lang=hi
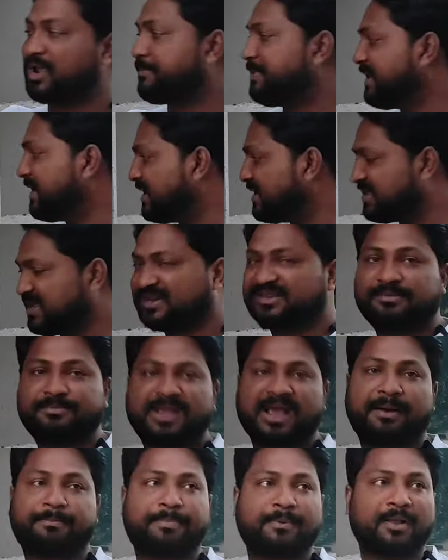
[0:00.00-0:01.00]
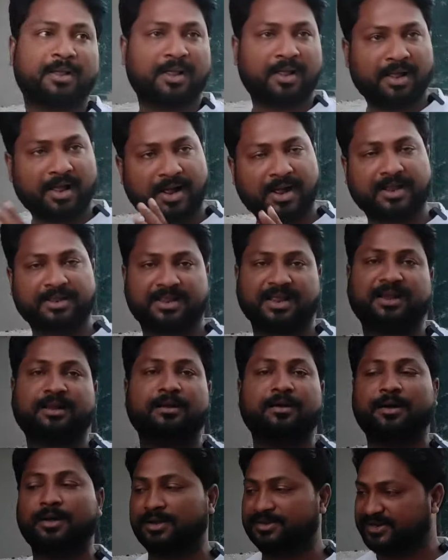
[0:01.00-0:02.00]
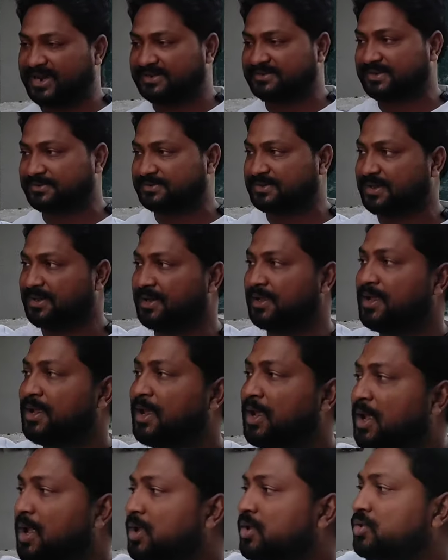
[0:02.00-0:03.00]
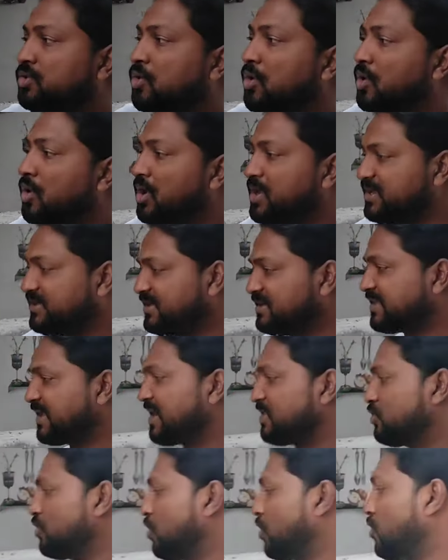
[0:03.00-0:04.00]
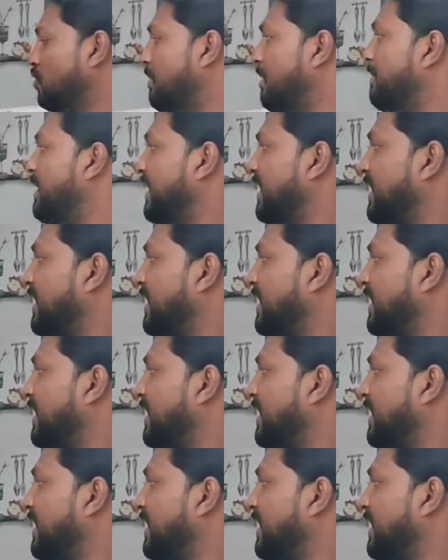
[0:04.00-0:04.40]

खोल के भी इधर से भी आप अंदर जा सकते हैं तो इसी तरह दो रूम